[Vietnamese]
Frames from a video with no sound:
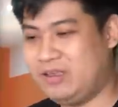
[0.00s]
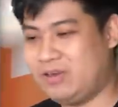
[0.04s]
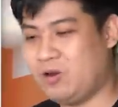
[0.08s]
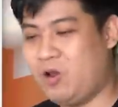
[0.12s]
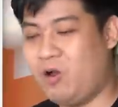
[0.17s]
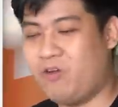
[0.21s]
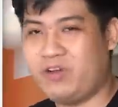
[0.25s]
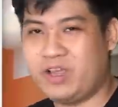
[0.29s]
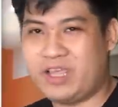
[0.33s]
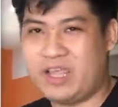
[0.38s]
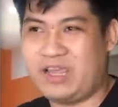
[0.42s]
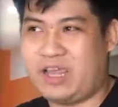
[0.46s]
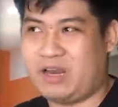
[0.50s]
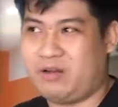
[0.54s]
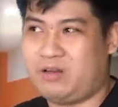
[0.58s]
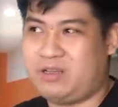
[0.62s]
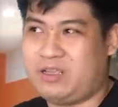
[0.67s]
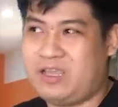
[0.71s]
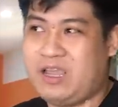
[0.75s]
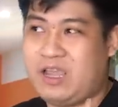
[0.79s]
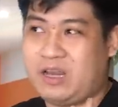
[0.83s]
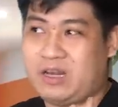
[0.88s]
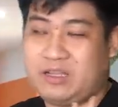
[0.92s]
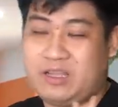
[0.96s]
đối với cái ngành
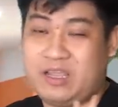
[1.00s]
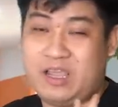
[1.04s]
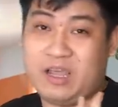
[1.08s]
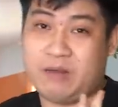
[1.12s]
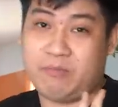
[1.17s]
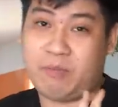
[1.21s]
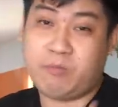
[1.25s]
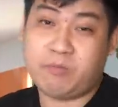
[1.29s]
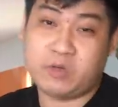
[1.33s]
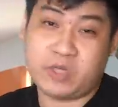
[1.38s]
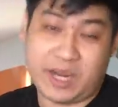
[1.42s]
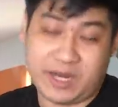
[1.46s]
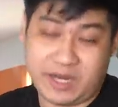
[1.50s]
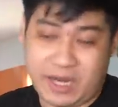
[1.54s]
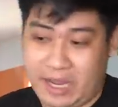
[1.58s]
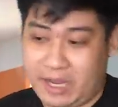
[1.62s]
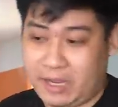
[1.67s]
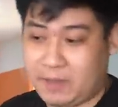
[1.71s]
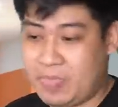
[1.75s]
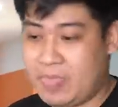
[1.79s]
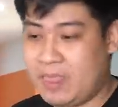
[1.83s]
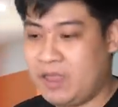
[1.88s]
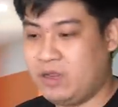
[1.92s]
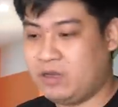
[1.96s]
cái ngành cái ngành blockchain
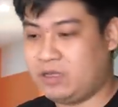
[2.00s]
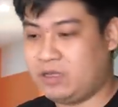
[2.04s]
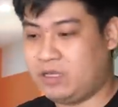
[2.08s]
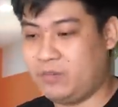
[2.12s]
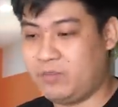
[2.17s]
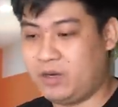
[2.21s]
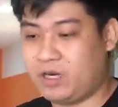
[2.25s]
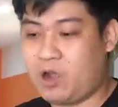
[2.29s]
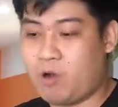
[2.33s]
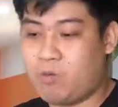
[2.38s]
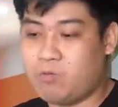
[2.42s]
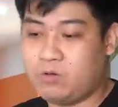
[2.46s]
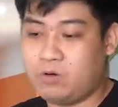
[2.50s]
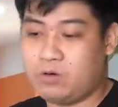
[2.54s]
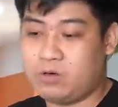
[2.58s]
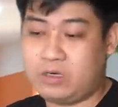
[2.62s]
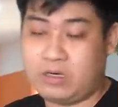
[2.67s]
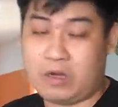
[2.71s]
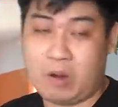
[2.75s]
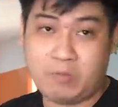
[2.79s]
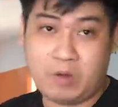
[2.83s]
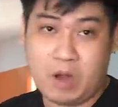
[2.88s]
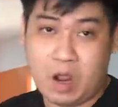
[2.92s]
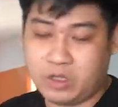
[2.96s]
này thì mình không
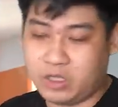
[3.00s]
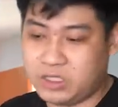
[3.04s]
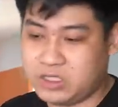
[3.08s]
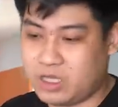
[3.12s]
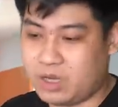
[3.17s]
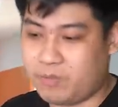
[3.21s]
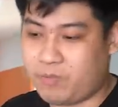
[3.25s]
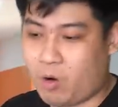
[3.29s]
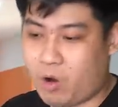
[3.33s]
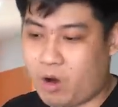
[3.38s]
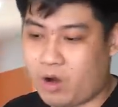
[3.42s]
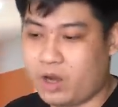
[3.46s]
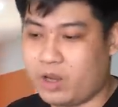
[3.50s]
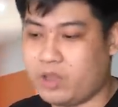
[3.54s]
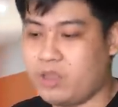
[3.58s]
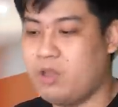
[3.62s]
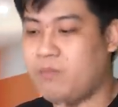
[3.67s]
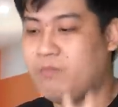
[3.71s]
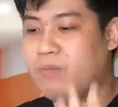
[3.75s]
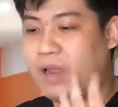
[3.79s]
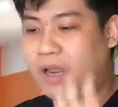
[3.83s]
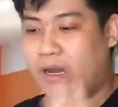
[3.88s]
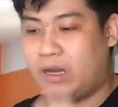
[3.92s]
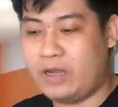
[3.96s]
không nói tới Singapore ha
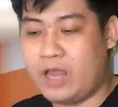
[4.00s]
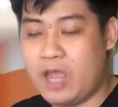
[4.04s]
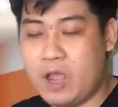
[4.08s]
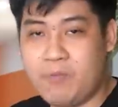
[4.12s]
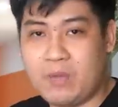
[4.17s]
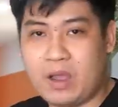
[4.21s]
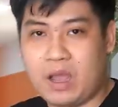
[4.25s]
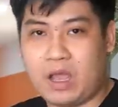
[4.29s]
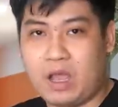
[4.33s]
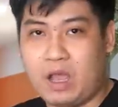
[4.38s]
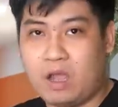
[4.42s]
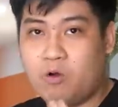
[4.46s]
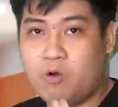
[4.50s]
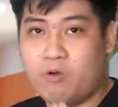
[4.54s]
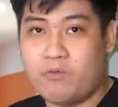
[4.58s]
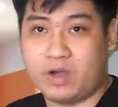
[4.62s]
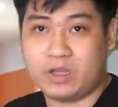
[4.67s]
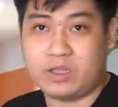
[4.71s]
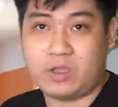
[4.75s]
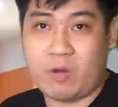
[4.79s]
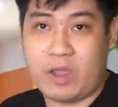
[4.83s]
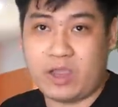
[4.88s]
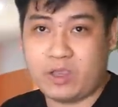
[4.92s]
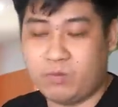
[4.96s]
nhưng mà nếu mà ở khu
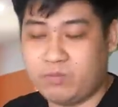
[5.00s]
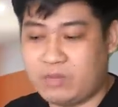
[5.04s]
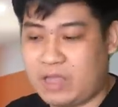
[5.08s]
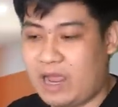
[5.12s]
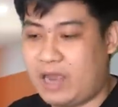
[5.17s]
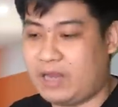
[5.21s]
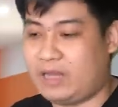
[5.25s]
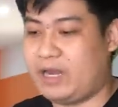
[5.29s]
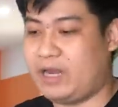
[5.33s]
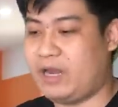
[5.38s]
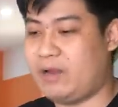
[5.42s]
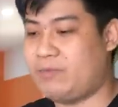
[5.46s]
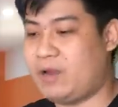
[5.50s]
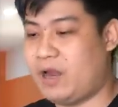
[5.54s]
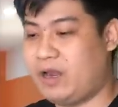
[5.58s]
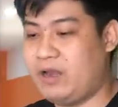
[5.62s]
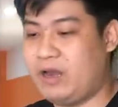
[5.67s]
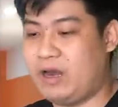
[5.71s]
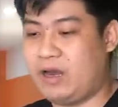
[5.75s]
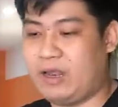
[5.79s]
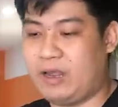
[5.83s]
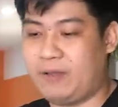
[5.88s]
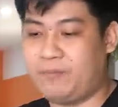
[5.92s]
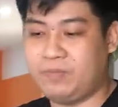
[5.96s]
vực châu Á chúng ta thì anh em thấy
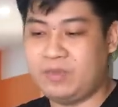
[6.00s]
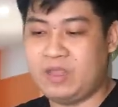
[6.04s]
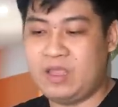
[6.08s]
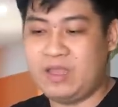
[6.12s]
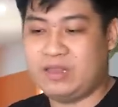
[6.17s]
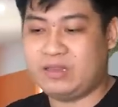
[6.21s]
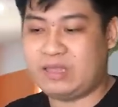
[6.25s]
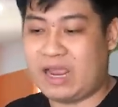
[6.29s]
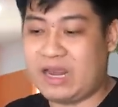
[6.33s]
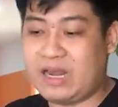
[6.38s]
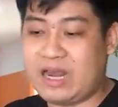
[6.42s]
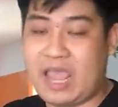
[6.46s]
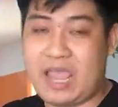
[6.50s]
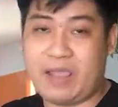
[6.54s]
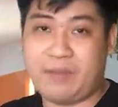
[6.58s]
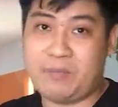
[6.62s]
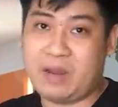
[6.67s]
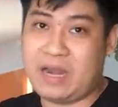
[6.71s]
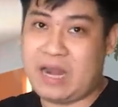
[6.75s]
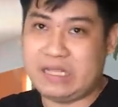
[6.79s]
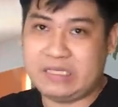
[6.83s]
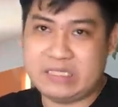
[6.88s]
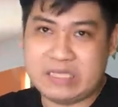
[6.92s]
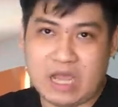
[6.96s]
rằng là Thái Lan
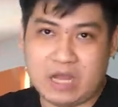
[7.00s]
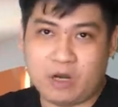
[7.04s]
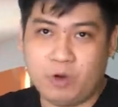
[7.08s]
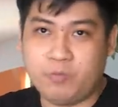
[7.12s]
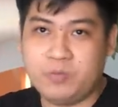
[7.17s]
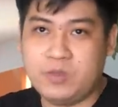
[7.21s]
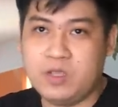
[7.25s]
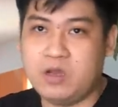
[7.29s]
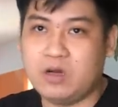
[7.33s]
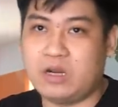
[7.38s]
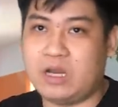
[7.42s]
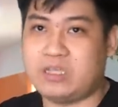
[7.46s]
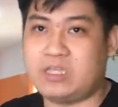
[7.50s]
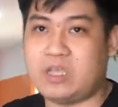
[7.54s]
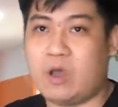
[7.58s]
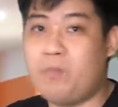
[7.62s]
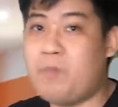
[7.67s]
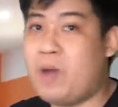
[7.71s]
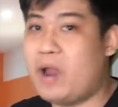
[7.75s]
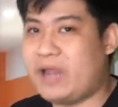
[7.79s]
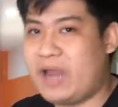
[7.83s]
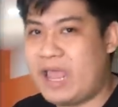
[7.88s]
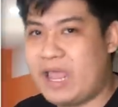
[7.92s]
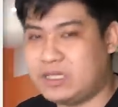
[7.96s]
Malaysia lúc trước là
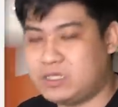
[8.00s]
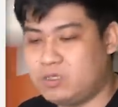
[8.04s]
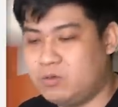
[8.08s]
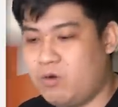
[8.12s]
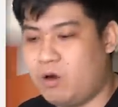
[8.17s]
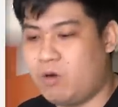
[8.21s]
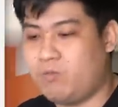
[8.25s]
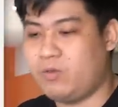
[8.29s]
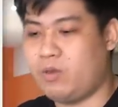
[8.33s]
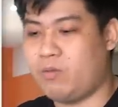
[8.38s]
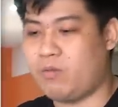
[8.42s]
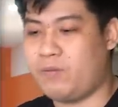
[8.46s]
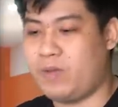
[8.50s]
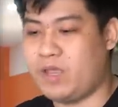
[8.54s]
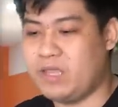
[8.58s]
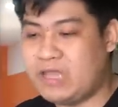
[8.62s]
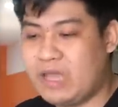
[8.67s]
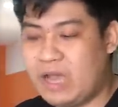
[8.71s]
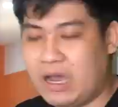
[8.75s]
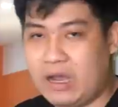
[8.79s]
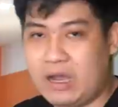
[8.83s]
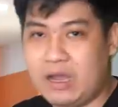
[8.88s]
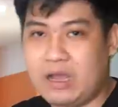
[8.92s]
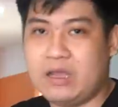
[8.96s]
chống Binance đúng không nhưng mà bây
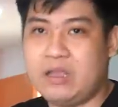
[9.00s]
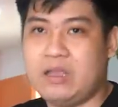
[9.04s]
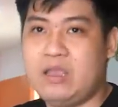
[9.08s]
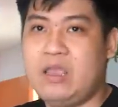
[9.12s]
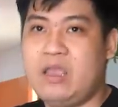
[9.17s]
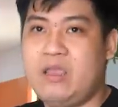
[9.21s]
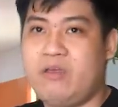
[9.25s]
giờ á